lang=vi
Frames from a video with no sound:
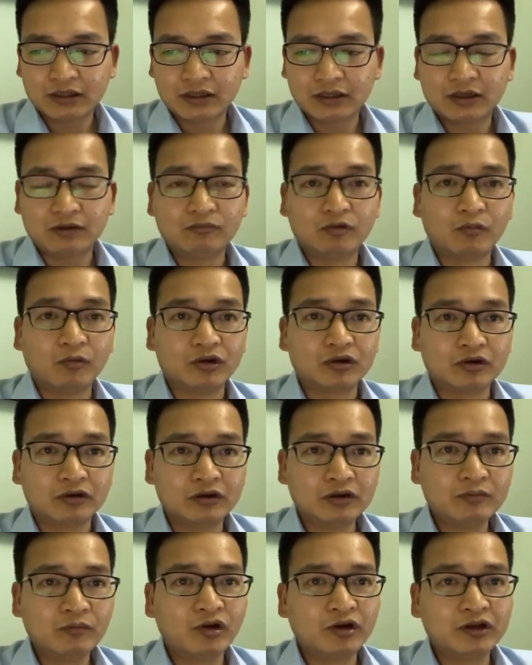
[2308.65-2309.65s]
uh, một buổi
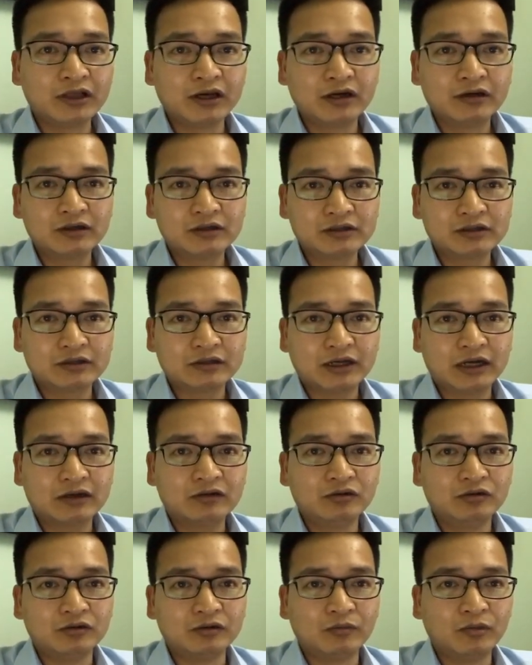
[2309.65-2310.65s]
tối 4 tiếng thôi
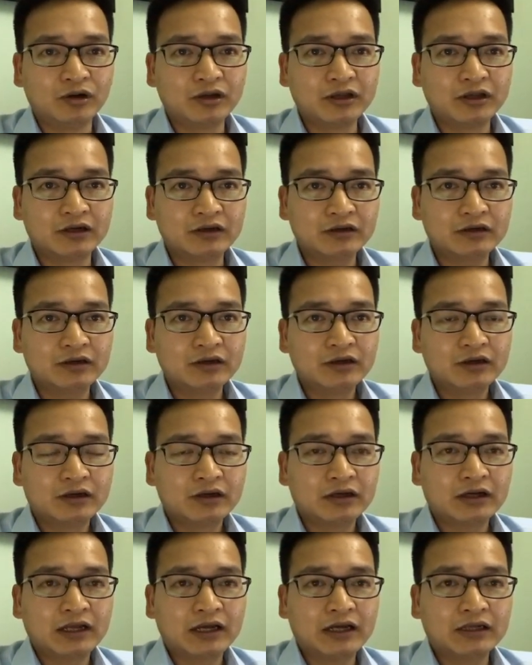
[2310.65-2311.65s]
ngắn ngủi 4 tiếng
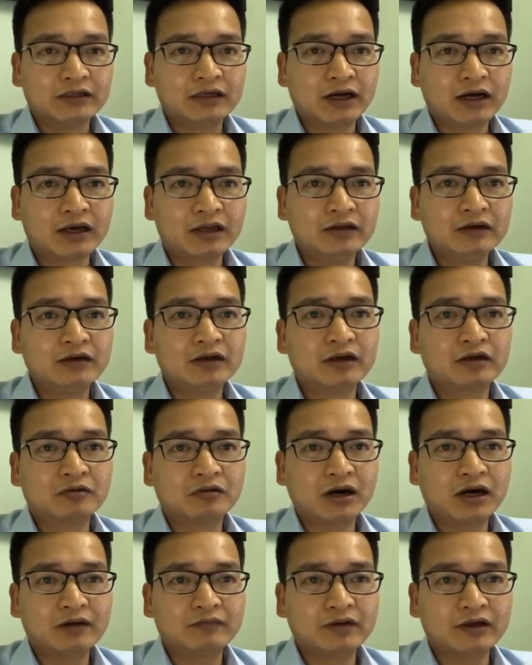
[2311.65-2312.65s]
là những cái kiến thức liên
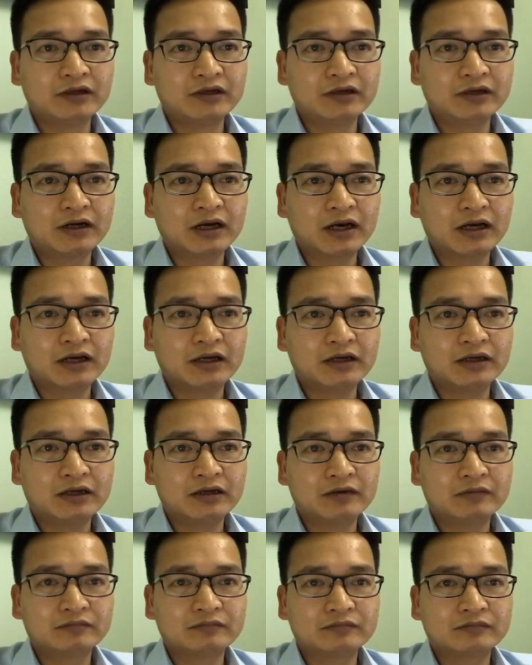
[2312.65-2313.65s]
quan và những các cái,
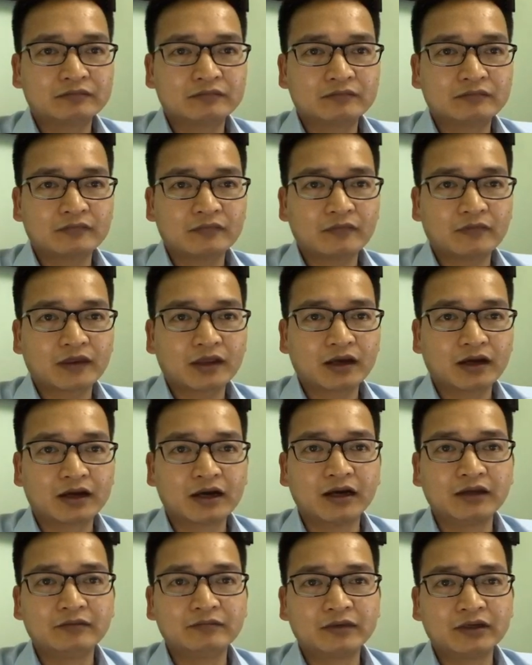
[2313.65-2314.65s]
um, cái
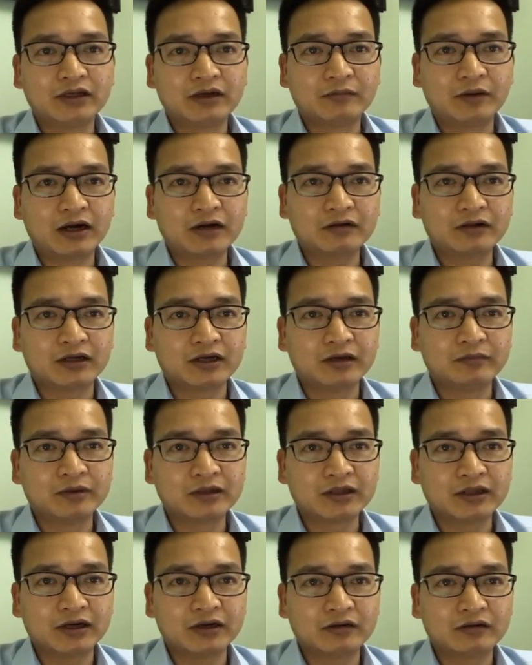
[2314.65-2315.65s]
kênh bây giờ bạn có thể kiếm
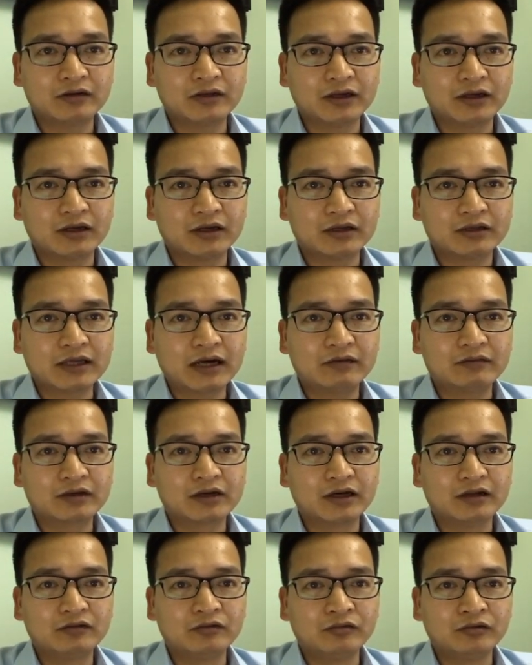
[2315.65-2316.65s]
được tiền có thể là tạo ra
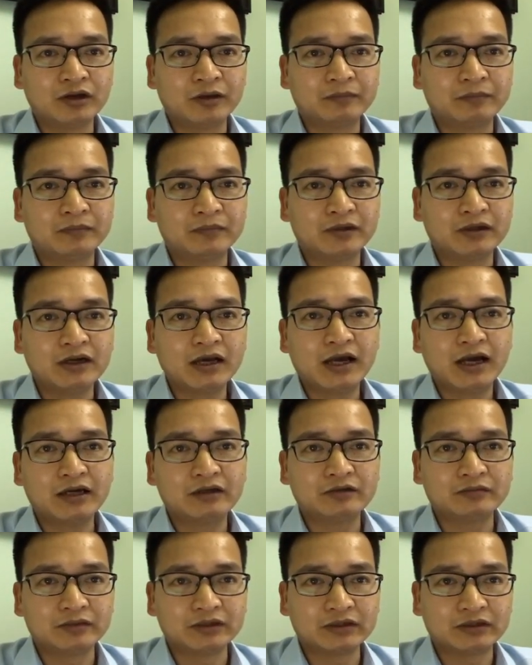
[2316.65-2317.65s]
kênh thu nhập thứ
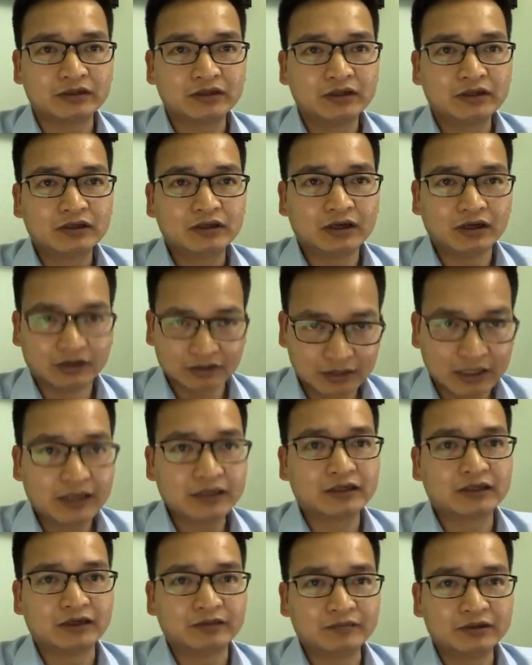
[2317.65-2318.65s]
hai cho mình ở
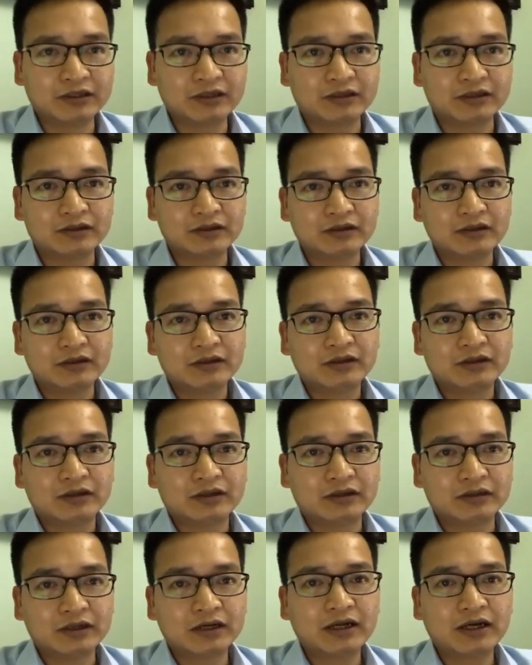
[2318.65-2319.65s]
tại thời điểm bây giờ
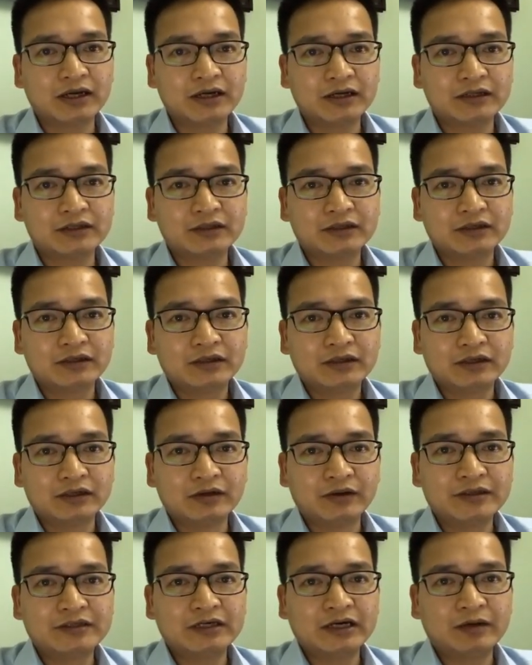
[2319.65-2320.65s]
uh, rất là hay
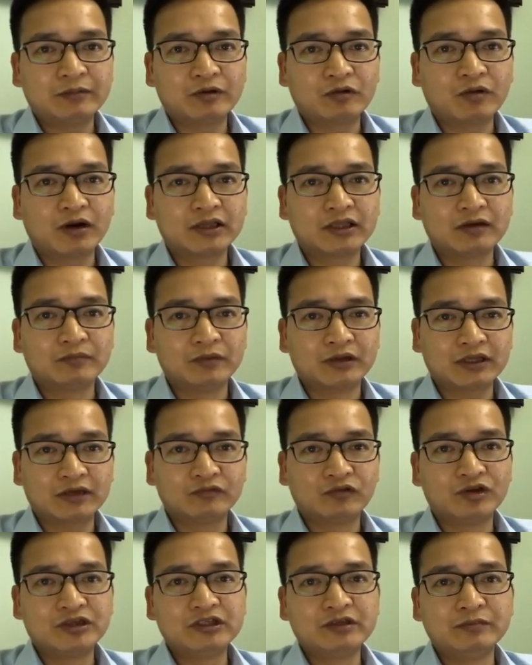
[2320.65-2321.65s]
nếu anh chị em nào quan tâm ở thành
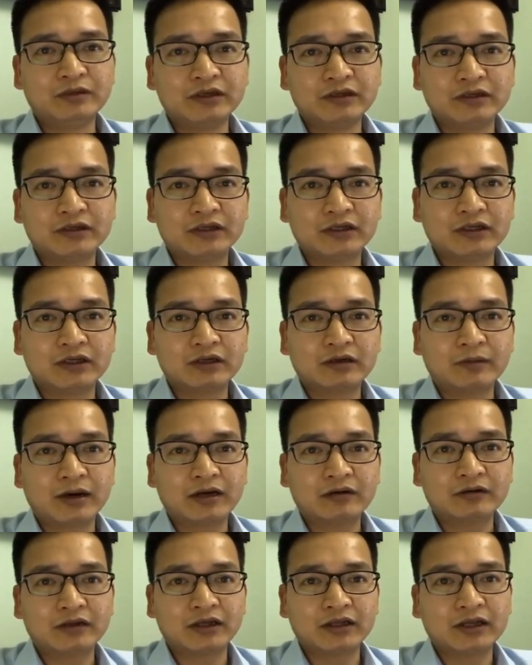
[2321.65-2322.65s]
phố Hồ Chí Minh thì các
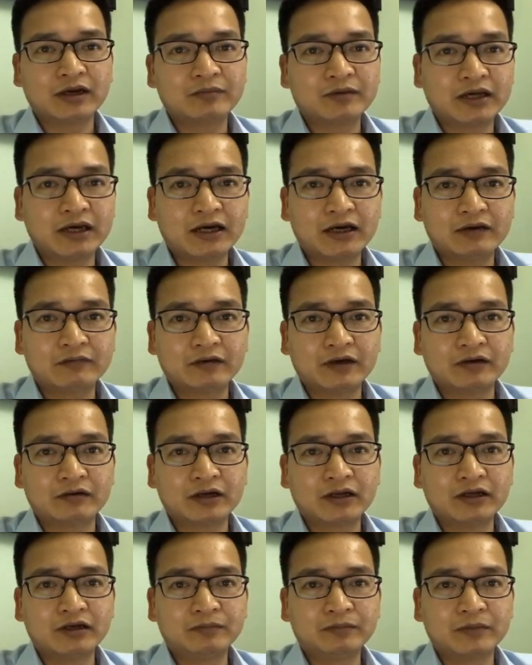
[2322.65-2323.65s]
bạn có thể tham gia vào
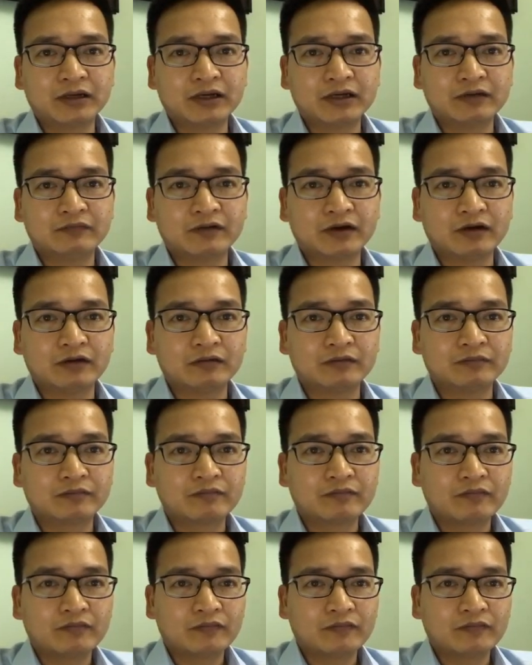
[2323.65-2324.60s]
cái lớp này vào